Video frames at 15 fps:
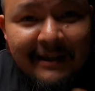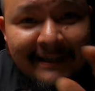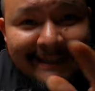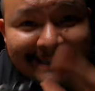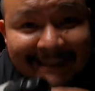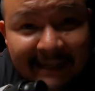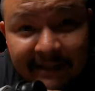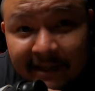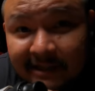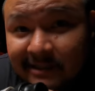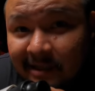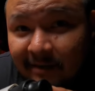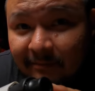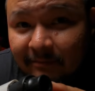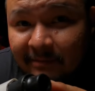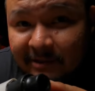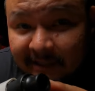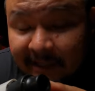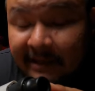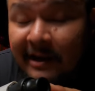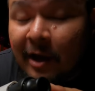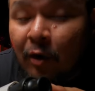с коннектором,
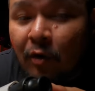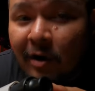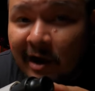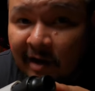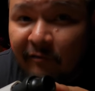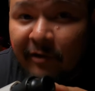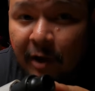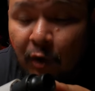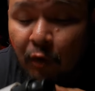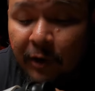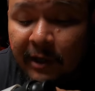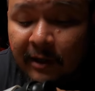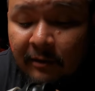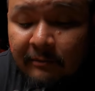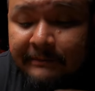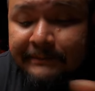кстати, как у Альфа Хуки.